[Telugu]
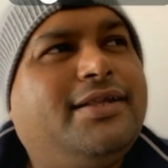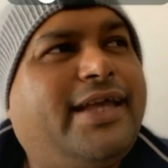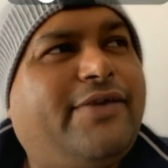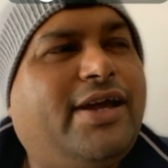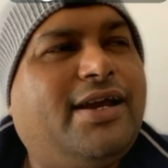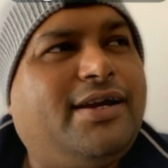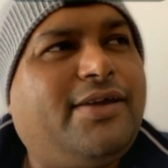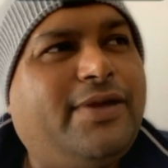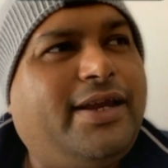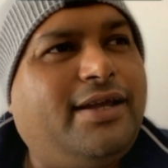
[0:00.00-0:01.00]
దేవి ఎలా
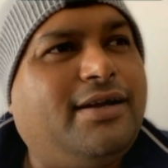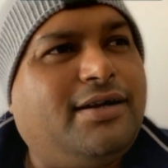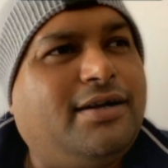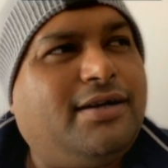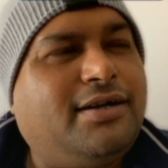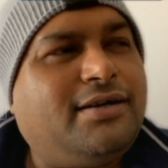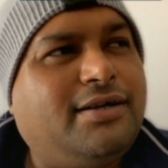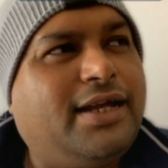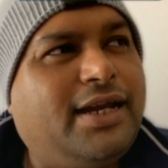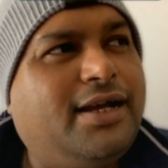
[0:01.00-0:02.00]
అంటే వెరీ uh,
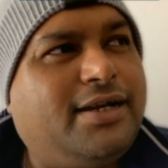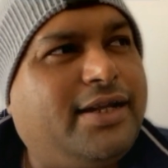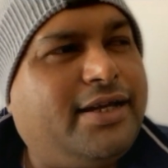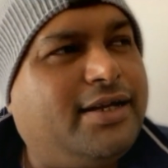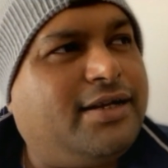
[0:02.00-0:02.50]
ఎలా అంటే